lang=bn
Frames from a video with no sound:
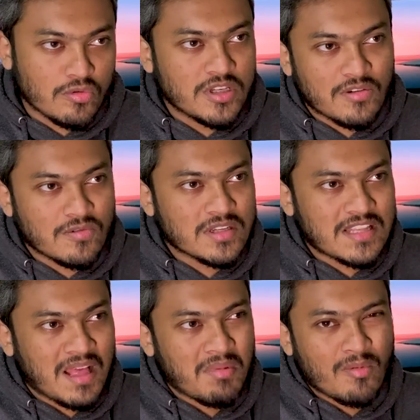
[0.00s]
খুঁজে খুঁজে
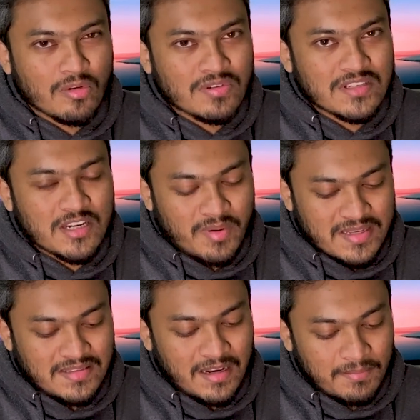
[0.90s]
সাফা মোটরসে যে
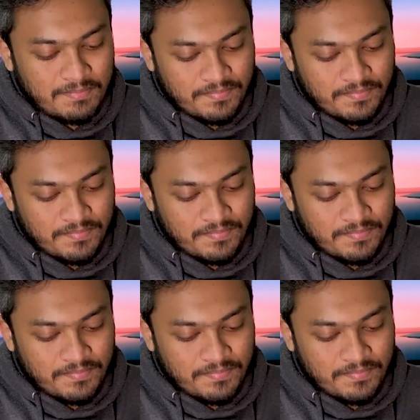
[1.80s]
পাইছিলাম